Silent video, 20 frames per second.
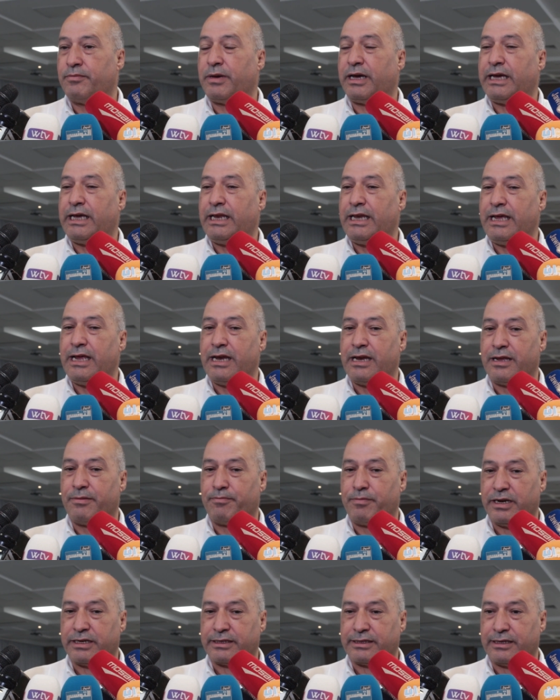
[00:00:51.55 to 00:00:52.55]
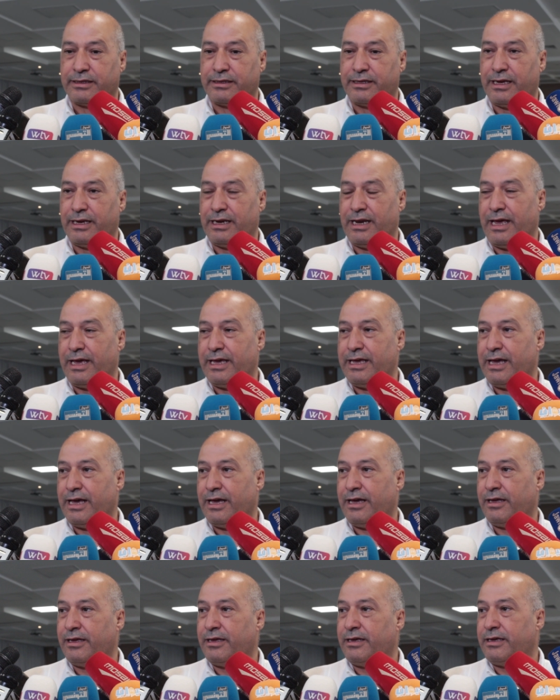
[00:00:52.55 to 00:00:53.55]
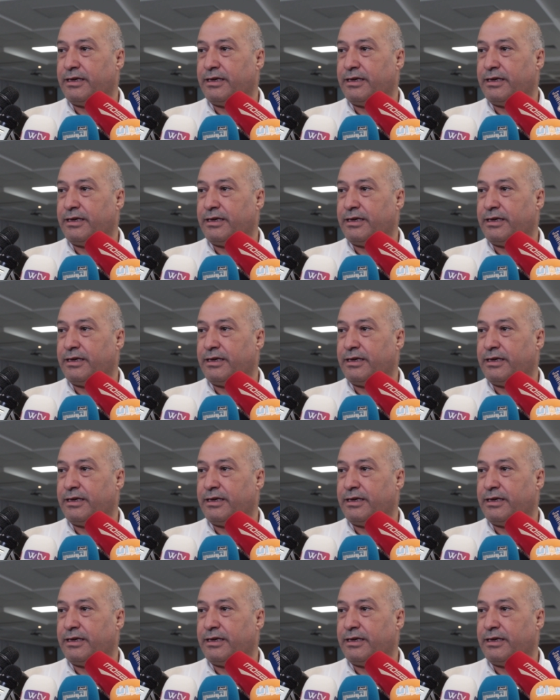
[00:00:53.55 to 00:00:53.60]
من خلال مرصد الهيئة